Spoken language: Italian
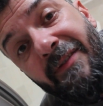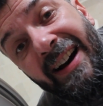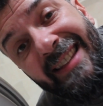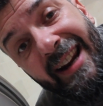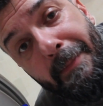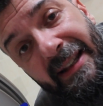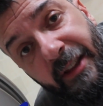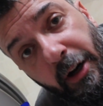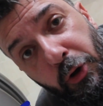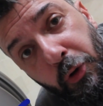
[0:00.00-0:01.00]
il water e
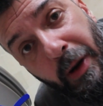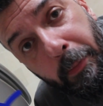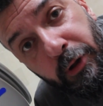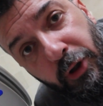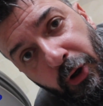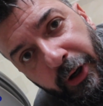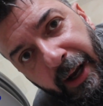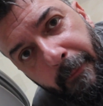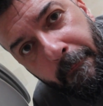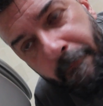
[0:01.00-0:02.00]
metterlo in una poltrona. Ma